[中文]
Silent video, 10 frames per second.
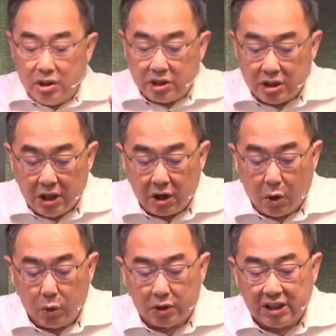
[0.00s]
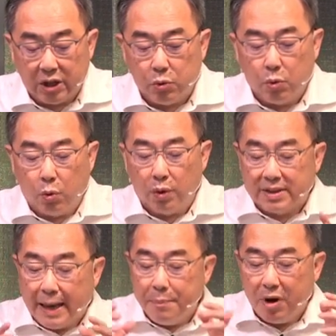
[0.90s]
枝子能够结出
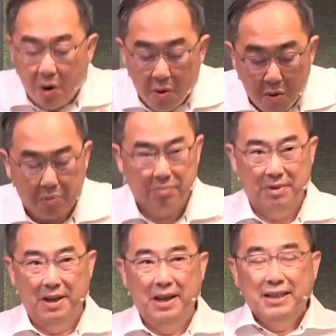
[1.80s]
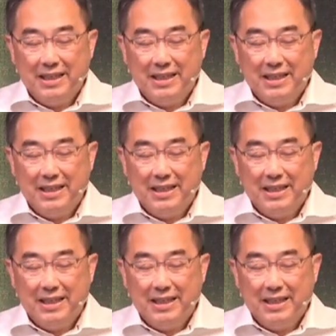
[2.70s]
果子还不够。